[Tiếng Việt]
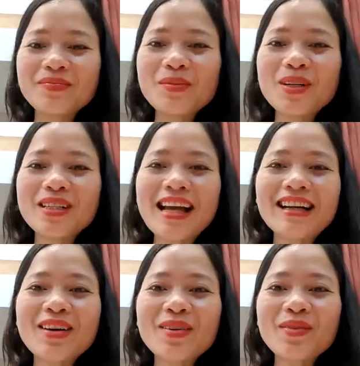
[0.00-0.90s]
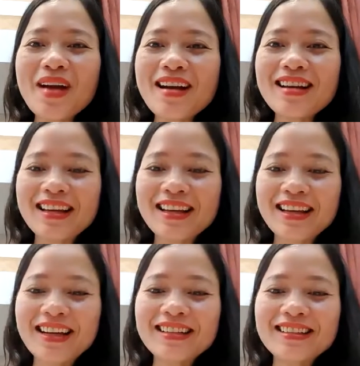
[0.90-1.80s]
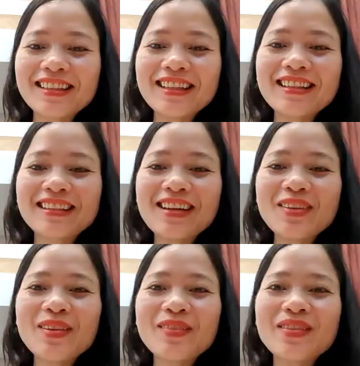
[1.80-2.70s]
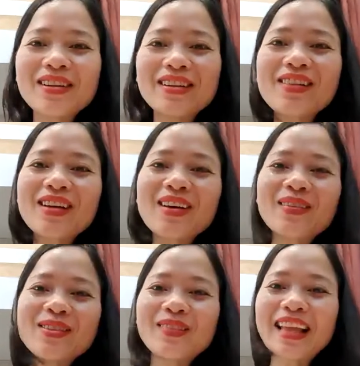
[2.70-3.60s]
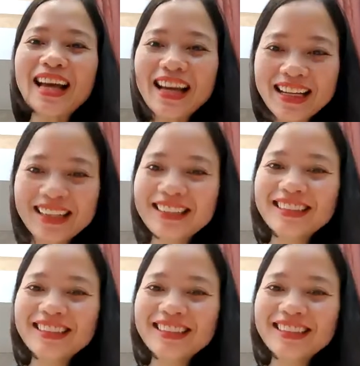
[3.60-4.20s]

buổi sáng nào cũng mang lại cái năng tích cực rất là tuyệt vời cho cộng đồng của chúng ta.